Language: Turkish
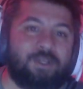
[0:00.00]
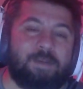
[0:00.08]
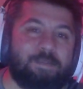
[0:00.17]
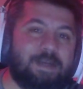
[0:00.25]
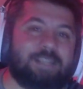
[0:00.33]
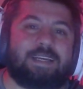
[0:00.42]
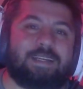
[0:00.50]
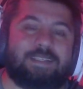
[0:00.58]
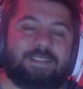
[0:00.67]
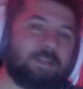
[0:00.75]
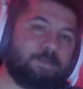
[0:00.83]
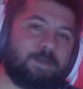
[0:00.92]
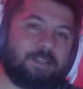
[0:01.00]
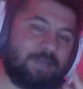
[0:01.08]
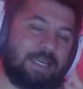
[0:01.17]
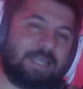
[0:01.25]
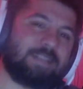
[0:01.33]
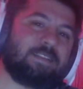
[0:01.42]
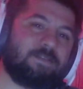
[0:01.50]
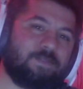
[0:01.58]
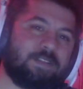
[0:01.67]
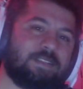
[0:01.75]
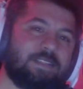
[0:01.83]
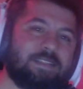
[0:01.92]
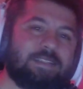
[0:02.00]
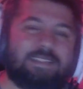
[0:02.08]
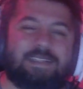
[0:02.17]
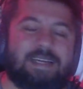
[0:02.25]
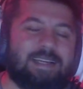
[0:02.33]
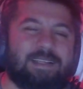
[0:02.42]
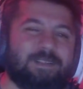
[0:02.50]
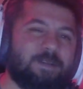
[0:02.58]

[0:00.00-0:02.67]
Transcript: başlangıcını yapalım. X Infinity nedir arkadaşlar?